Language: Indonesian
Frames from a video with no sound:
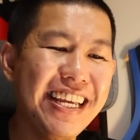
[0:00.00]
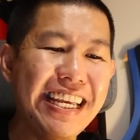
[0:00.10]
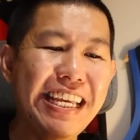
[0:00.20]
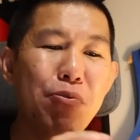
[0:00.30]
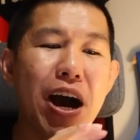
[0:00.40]

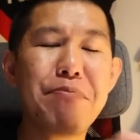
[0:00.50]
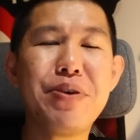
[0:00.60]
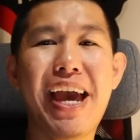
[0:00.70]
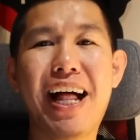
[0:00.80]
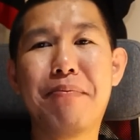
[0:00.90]
di
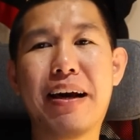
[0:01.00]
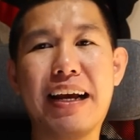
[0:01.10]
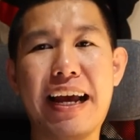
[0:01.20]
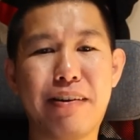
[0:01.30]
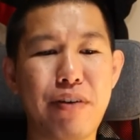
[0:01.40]
EYBL
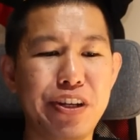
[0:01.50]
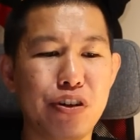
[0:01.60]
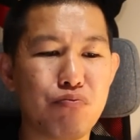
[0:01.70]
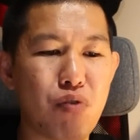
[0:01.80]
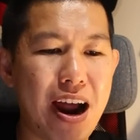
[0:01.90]
barengan
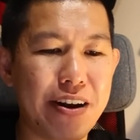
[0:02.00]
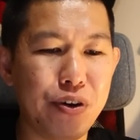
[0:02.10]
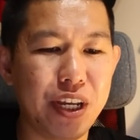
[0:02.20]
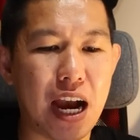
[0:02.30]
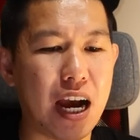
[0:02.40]
Rajon
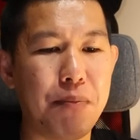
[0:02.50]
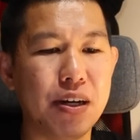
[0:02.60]
Rondo ini ngakak